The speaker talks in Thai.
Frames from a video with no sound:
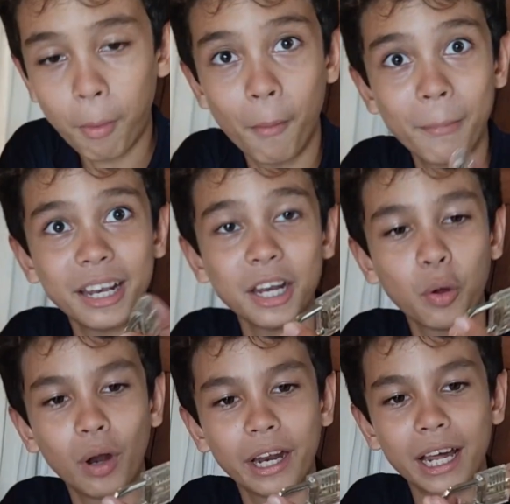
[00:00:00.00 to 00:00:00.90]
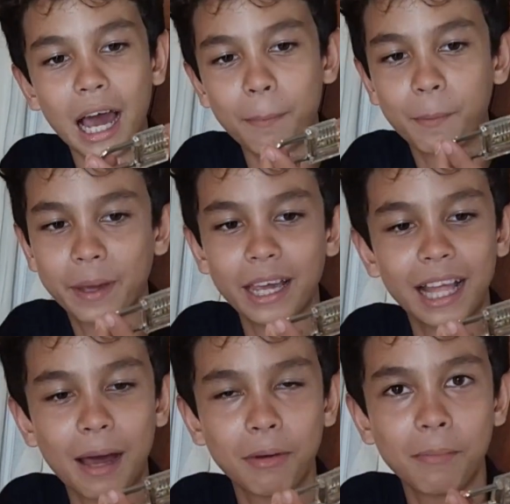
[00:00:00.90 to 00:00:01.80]
ผมไม่ได้ดูเลยนะคะผมแค่
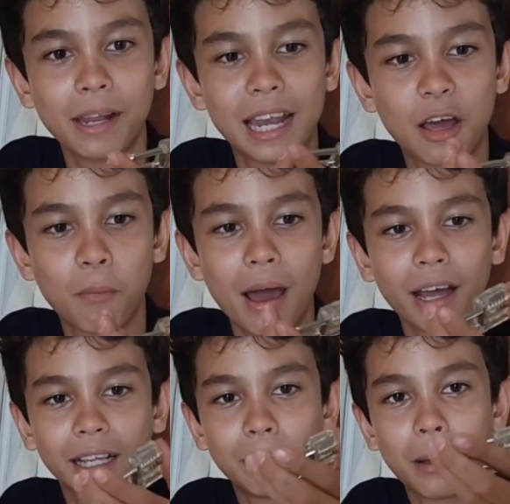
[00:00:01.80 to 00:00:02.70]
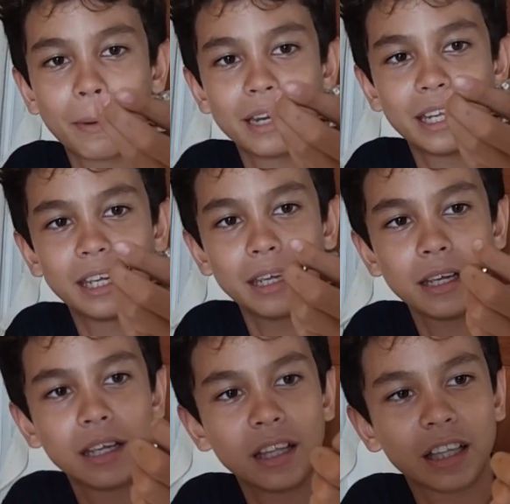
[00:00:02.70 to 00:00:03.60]
ทำแล้วมันเร็วมากสำหรับอันนี้
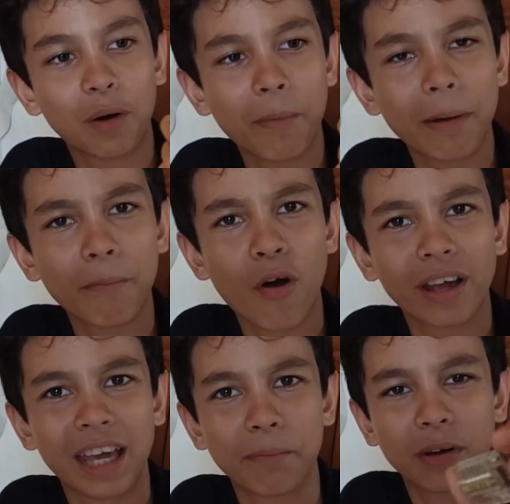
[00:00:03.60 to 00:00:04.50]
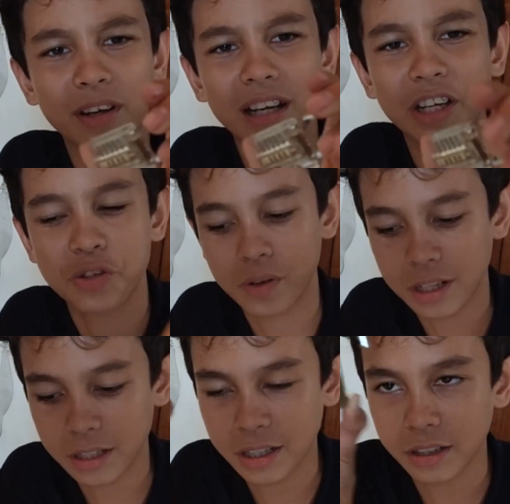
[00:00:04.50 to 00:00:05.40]
แต่ว่ามันมองเห็นมันก็เลยช่วย
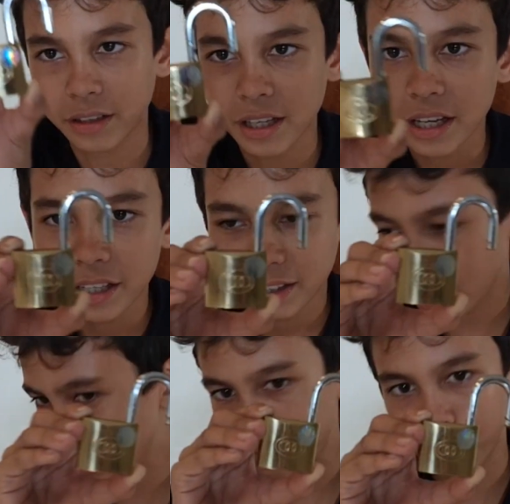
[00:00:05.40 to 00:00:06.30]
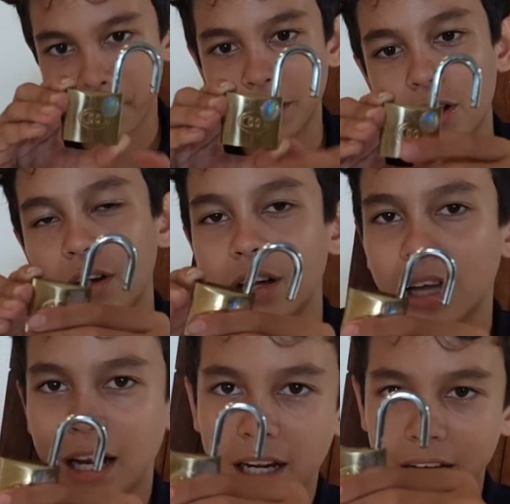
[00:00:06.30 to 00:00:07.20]
นิดนึงแต่นี้ผมไม่ต้อง
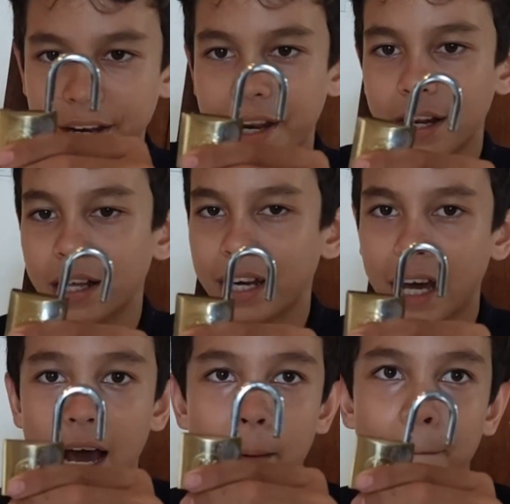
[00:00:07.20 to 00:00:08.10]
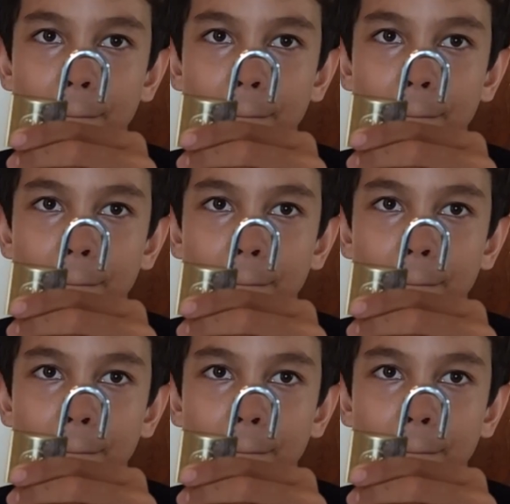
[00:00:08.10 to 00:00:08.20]
อะไรเลยนะครับ